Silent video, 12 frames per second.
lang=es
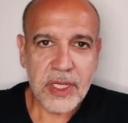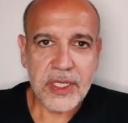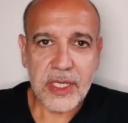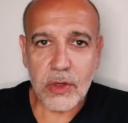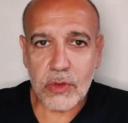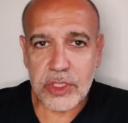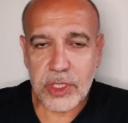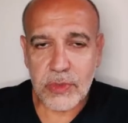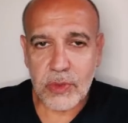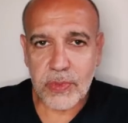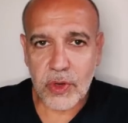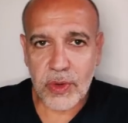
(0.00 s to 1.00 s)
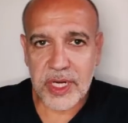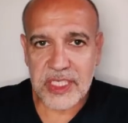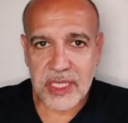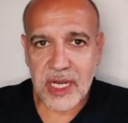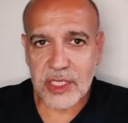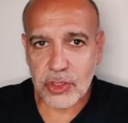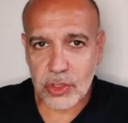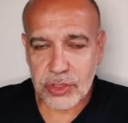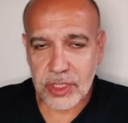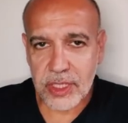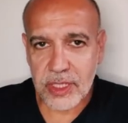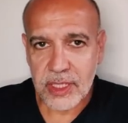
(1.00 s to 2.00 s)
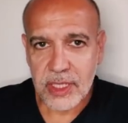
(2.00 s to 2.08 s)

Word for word: y el último por varicela zoster.